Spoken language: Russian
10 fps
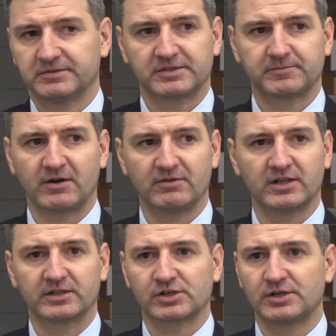
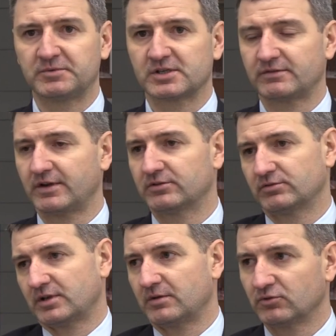исправляют ошибки свои, то
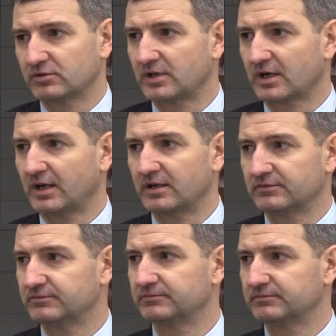есть работа такая
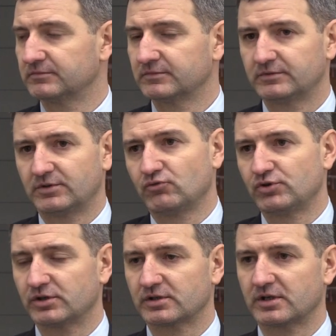
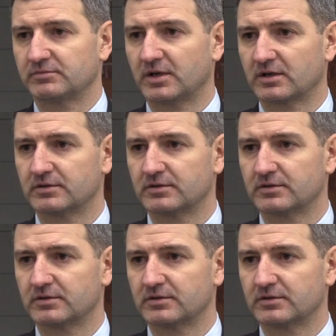текущая, скажем так.